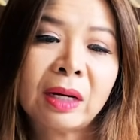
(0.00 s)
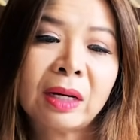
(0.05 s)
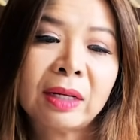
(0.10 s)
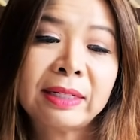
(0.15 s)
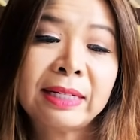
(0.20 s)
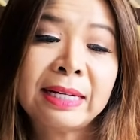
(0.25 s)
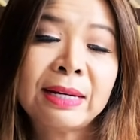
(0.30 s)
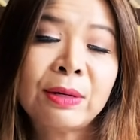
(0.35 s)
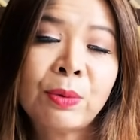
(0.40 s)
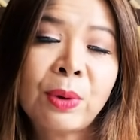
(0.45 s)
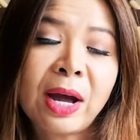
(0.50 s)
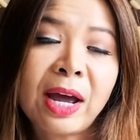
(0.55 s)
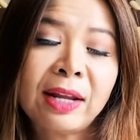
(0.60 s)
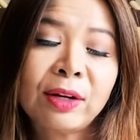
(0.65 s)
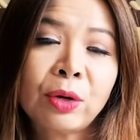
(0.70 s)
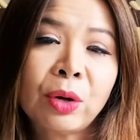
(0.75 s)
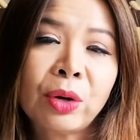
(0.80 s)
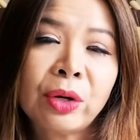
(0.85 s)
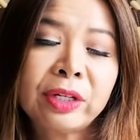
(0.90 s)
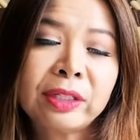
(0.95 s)
uh, đi qua
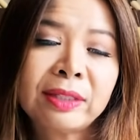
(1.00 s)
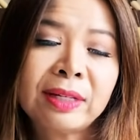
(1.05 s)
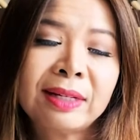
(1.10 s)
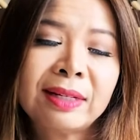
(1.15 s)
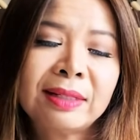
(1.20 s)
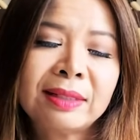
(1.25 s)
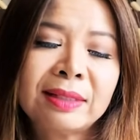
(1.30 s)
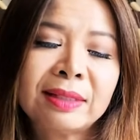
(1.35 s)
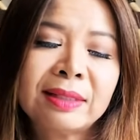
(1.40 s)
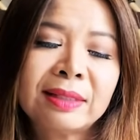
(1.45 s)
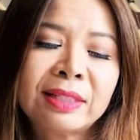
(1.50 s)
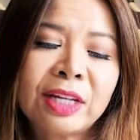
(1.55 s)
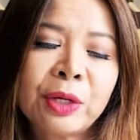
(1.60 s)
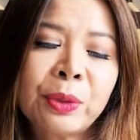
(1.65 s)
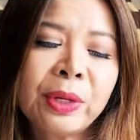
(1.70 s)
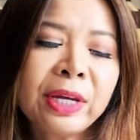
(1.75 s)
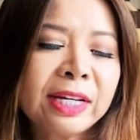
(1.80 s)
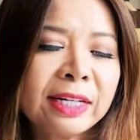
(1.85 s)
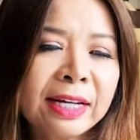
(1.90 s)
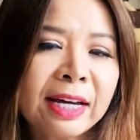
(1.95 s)
thôi, thì thì
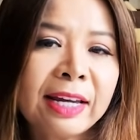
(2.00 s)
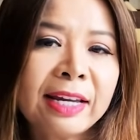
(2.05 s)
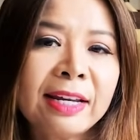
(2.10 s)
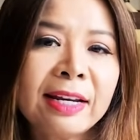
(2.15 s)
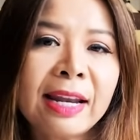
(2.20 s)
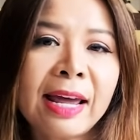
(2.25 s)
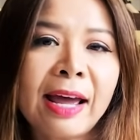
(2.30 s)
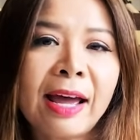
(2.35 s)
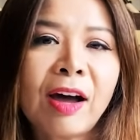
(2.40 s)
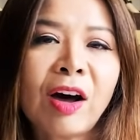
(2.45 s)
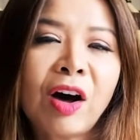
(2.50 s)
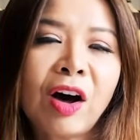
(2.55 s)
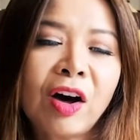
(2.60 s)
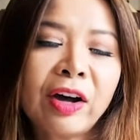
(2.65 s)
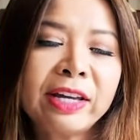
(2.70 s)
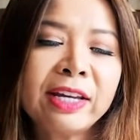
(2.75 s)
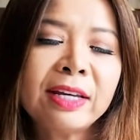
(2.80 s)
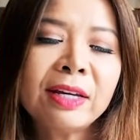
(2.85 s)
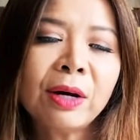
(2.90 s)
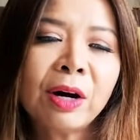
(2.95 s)
Uyên nghĩ là họ
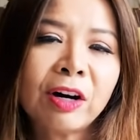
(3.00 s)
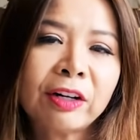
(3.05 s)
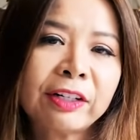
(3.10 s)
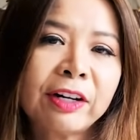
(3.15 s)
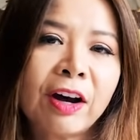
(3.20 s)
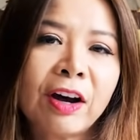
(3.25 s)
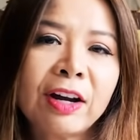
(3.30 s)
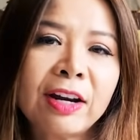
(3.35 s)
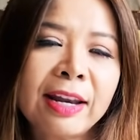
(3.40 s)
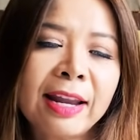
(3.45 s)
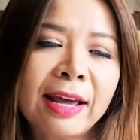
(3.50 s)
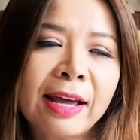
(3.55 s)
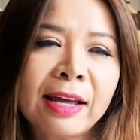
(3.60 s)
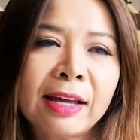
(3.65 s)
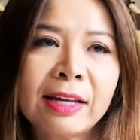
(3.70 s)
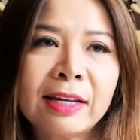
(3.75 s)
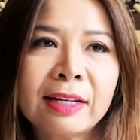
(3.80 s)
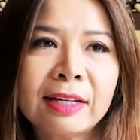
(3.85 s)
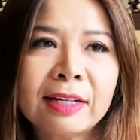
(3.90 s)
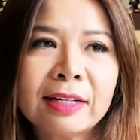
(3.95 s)
ý họ nói là
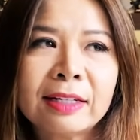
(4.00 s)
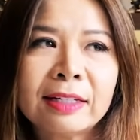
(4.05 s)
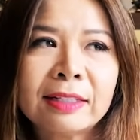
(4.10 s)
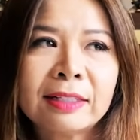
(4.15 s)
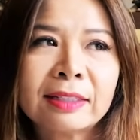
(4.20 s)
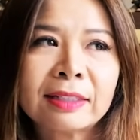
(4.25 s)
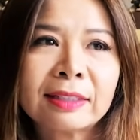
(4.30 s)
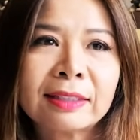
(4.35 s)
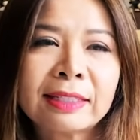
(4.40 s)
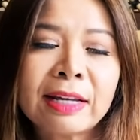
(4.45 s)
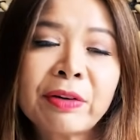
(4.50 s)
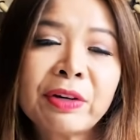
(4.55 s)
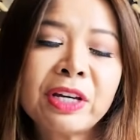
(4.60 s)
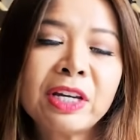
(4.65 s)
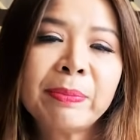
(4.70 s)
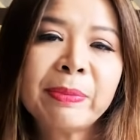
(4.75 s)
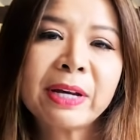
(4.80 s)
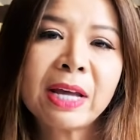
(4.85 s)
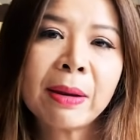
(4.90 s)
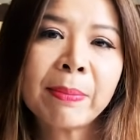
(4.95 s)
sau
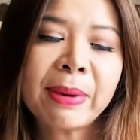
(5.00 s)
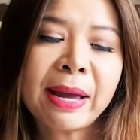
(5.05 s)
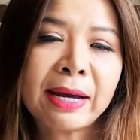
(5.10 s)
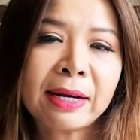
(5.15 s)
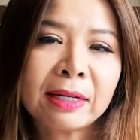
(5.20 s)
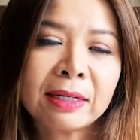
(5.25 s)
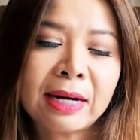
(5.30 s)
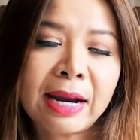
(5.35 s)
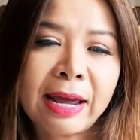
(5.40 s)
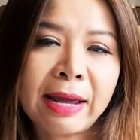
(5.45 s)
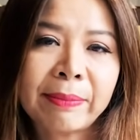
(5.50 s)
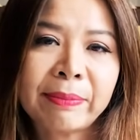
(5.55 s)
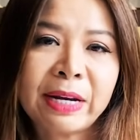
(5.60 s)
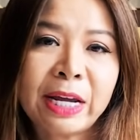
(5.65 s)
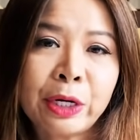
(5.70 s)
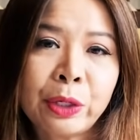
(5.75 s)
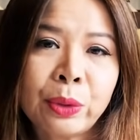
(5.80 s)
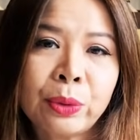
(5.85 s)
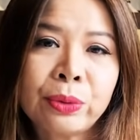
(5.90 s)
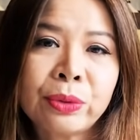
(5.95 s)
khi các bạn làm
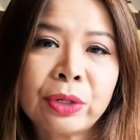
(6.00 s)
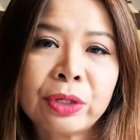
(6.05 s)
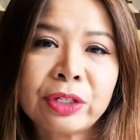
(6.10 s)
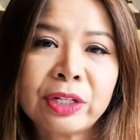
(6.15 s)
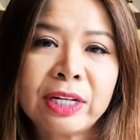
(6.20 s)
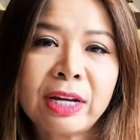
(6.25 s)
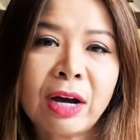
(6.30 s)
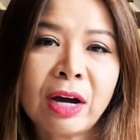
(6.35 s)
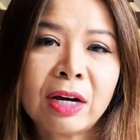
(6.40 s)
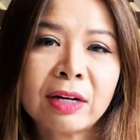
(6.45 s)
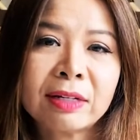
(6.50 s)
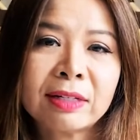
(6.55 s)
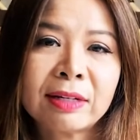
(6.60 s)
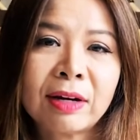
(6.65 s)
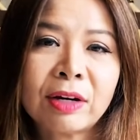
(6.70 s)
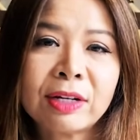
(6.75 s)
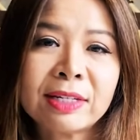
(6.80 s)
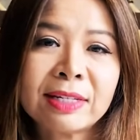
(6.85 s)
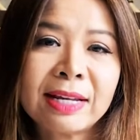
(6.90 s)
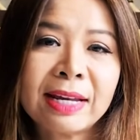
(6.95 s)
đầy đủ rồi thì họ
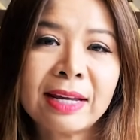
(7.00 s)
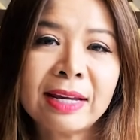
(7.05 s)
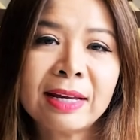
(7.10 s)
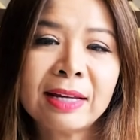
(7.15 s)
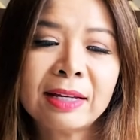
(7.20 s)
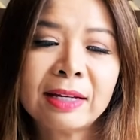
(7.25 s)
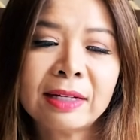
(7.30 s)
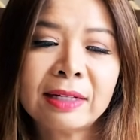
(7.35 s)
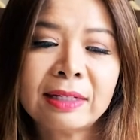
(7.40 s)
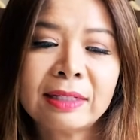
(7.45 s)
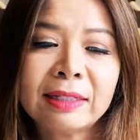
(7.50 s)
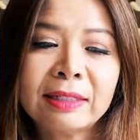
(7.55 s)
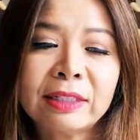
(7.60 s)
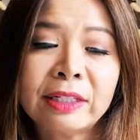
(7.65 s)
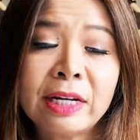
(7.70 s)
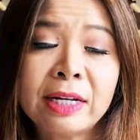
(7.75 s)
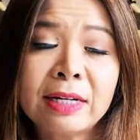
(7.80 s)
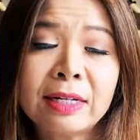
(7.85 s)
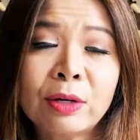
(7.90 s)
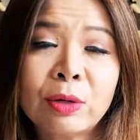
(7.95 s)
họ sẽ
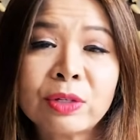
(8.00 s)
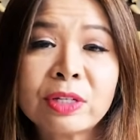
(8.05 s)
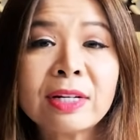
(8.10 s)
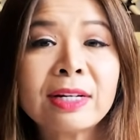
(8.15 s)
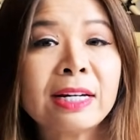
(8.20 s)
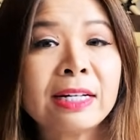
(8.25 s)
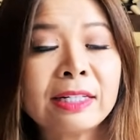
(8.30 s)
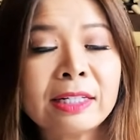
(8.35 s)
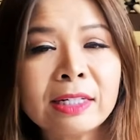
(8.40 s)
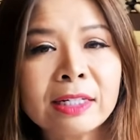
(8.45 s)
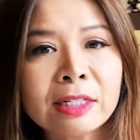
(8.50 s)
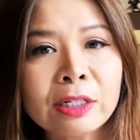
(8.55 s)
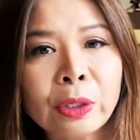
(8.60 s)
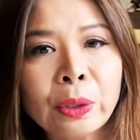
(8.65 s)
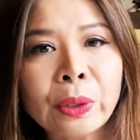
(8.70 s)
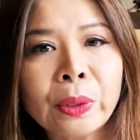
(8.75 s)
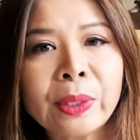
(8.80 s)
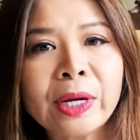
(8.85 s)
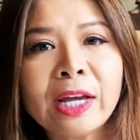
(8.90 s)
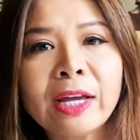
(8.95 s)
điền hồ sơ định cư
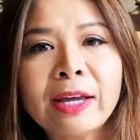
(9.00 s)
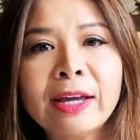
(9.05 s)
luôn.